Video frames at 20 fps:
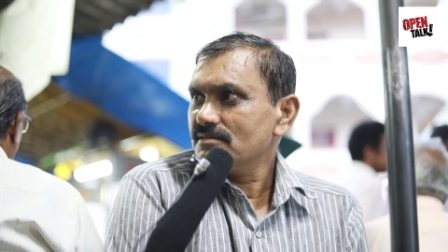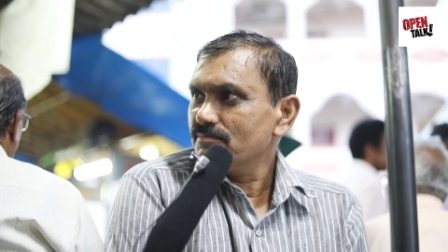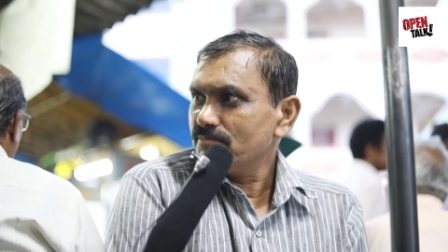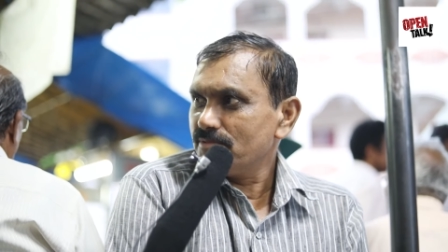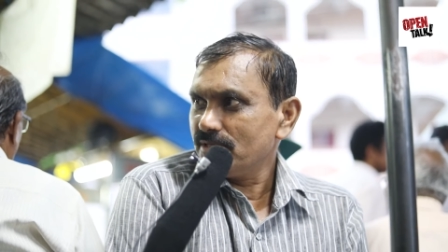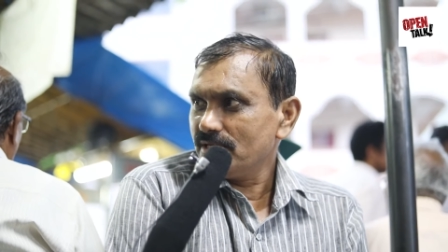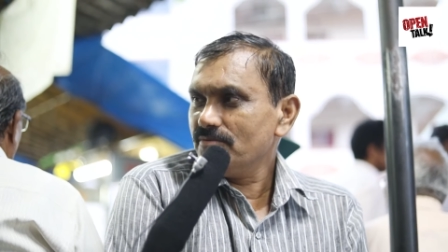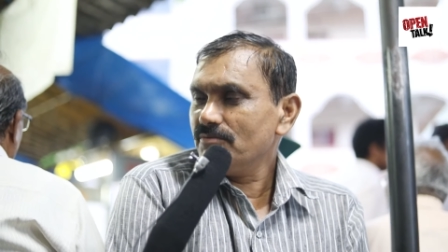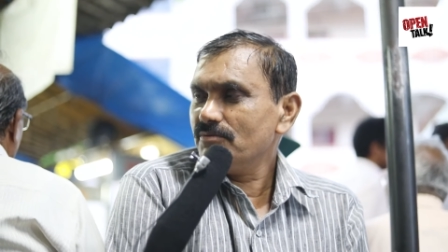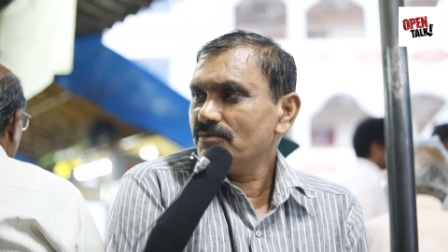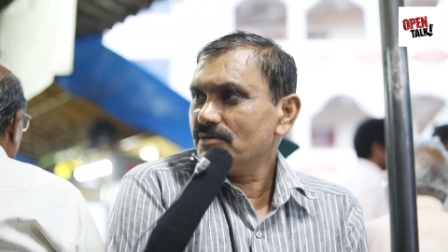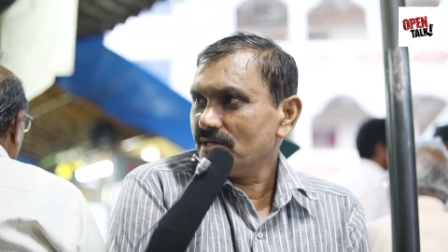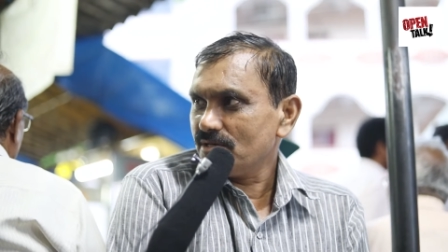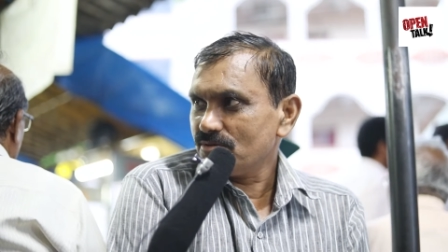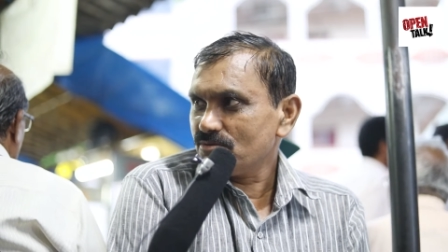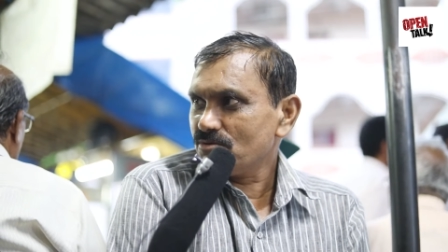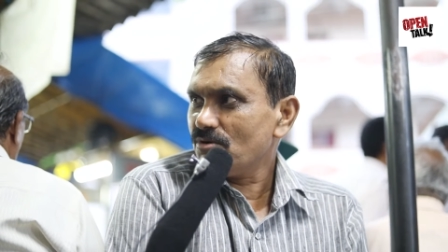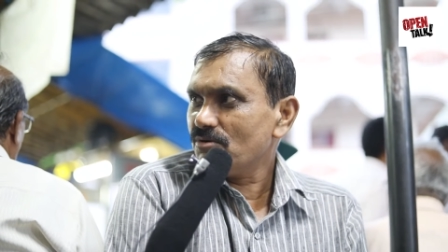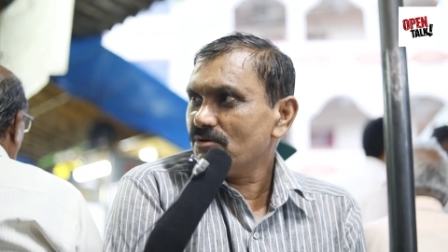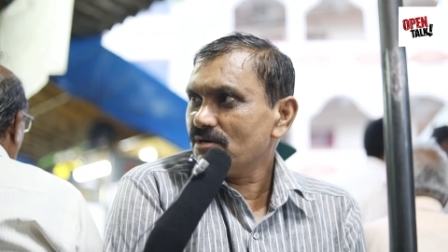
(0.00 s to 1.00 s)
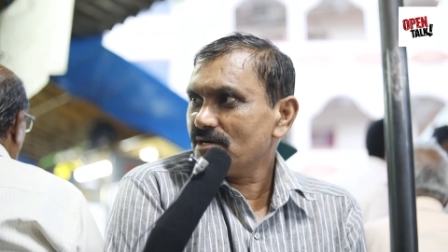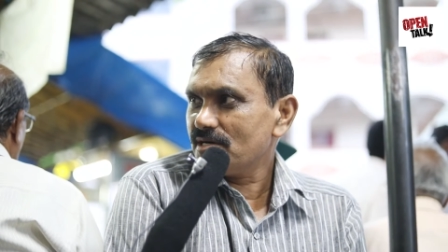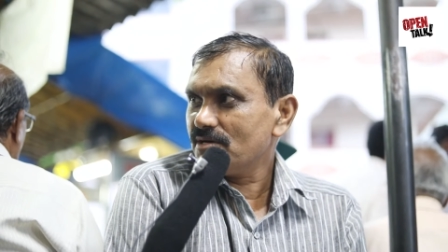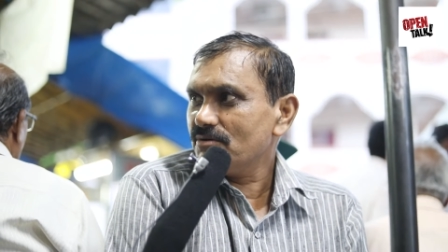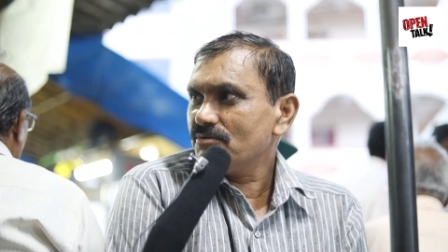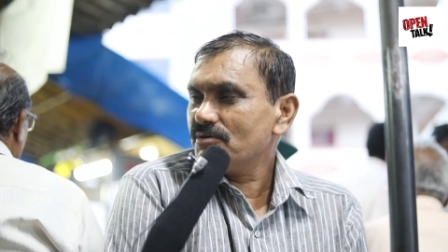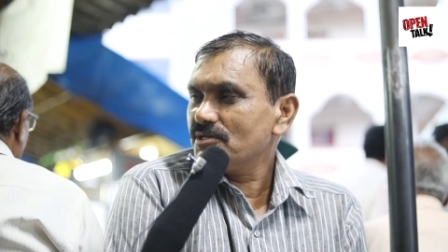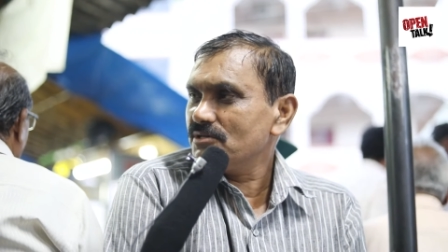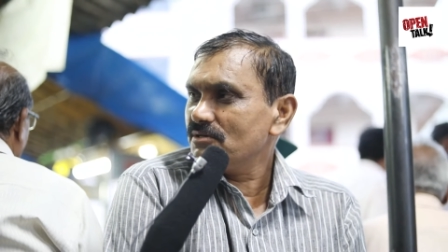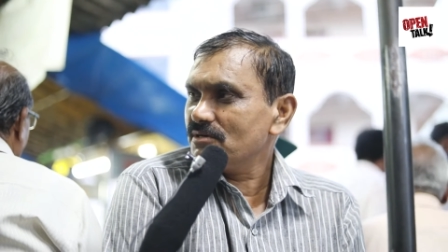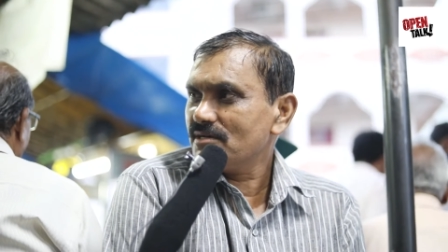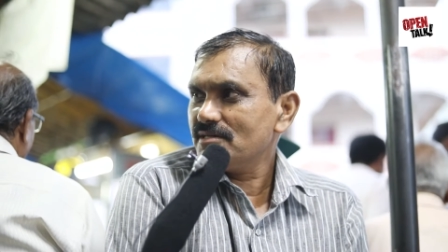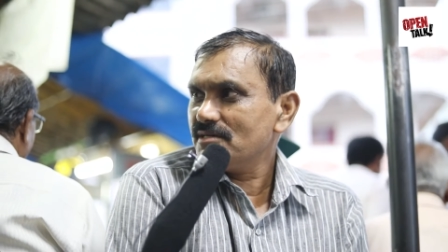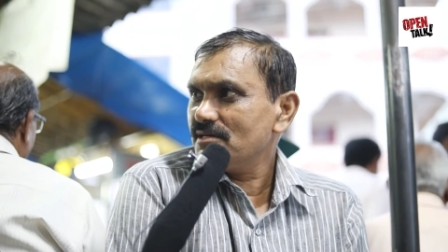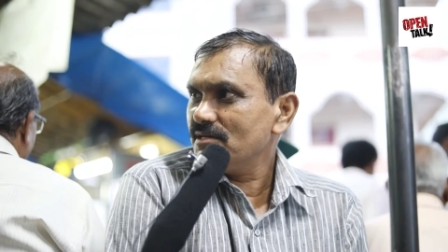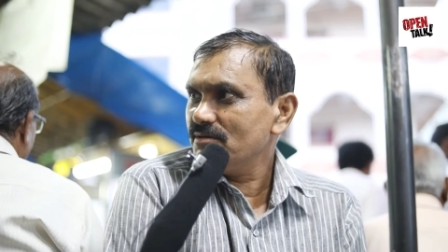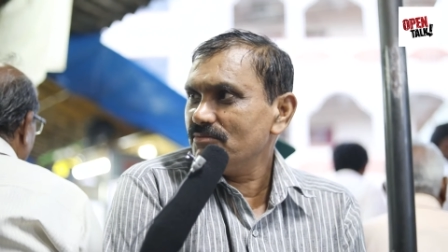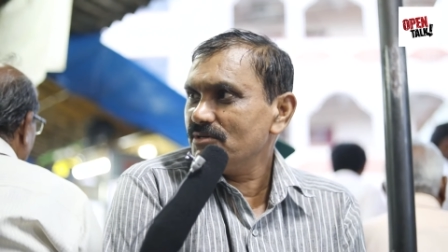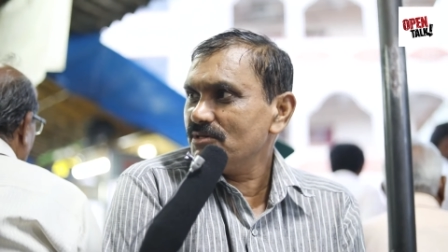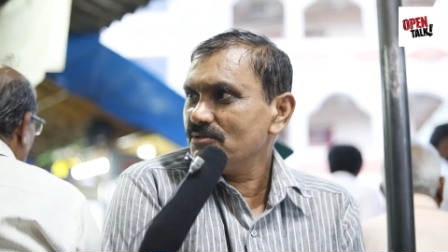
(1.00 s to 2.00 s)
ఇప్పుడేమో అనుకోకుండా డౌన్ ఎందుకు
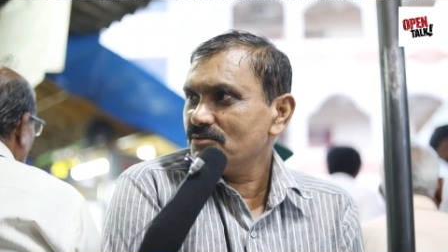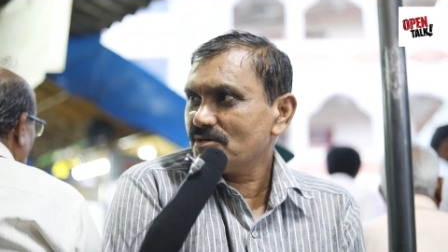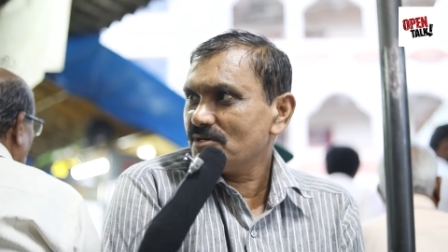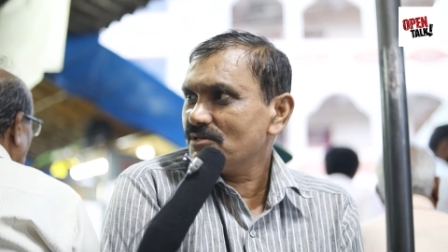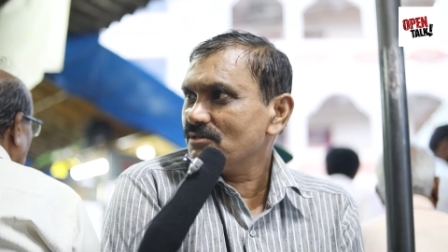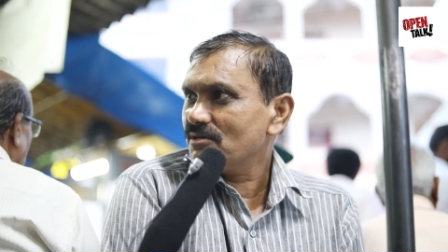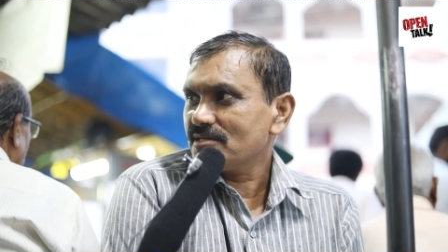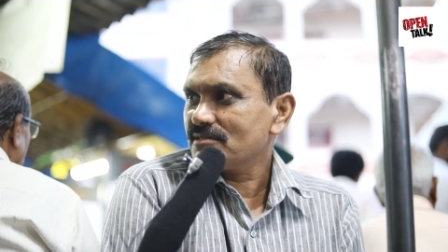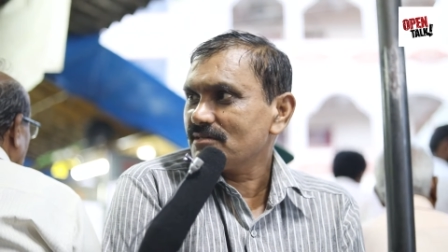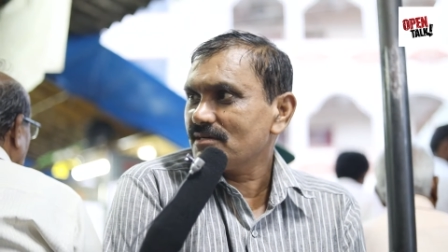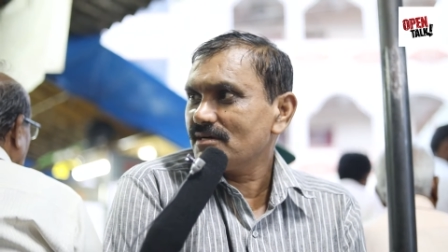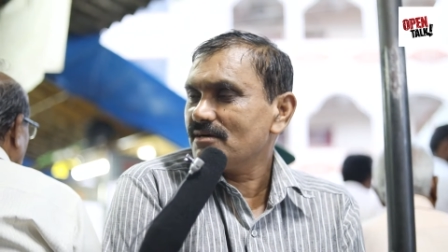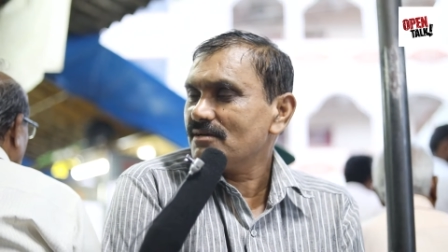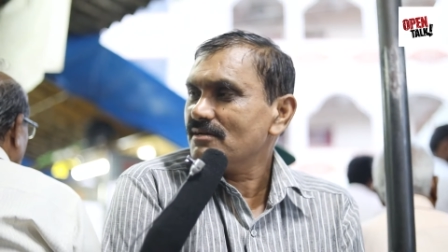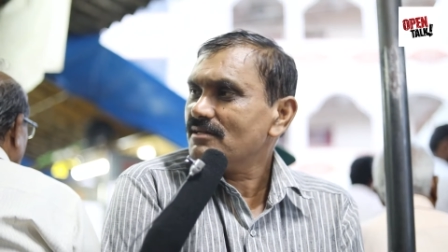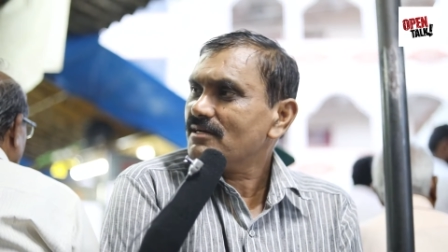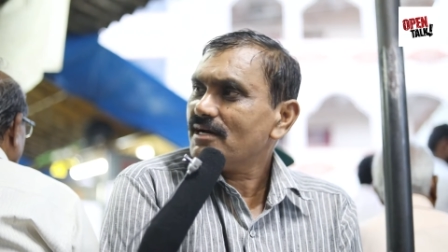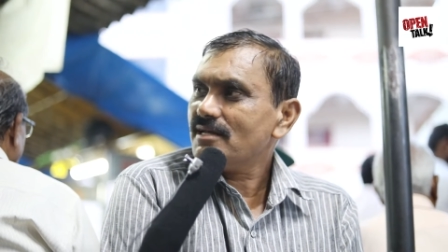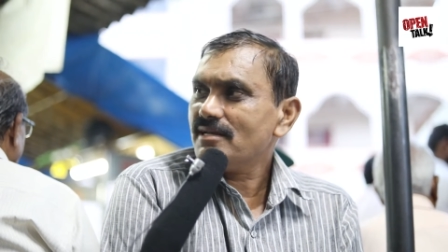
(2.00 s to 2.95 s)
ఏమి ఎందుకైందో అర్థం కావడం